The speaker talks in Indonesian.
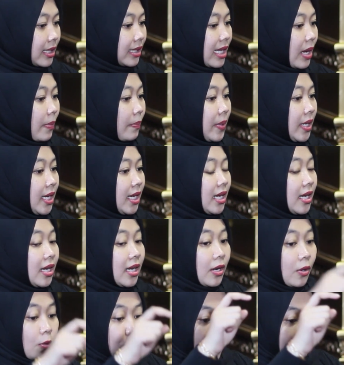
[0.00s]
tetapi
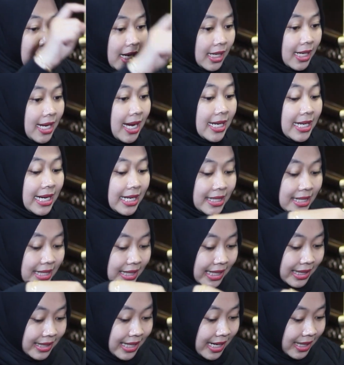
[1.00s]
warga yang
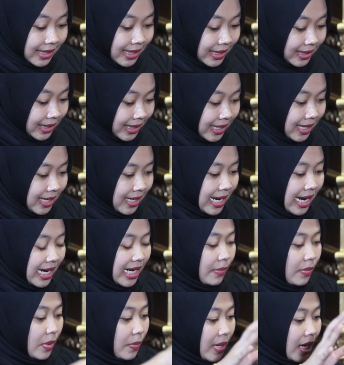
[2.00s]
sekitar teteh ada
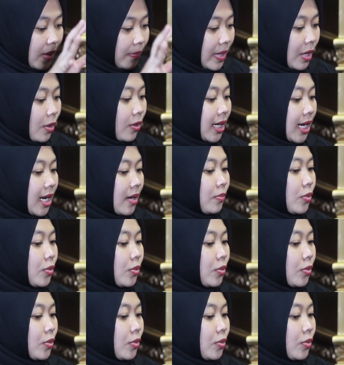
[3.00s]
beberapa orang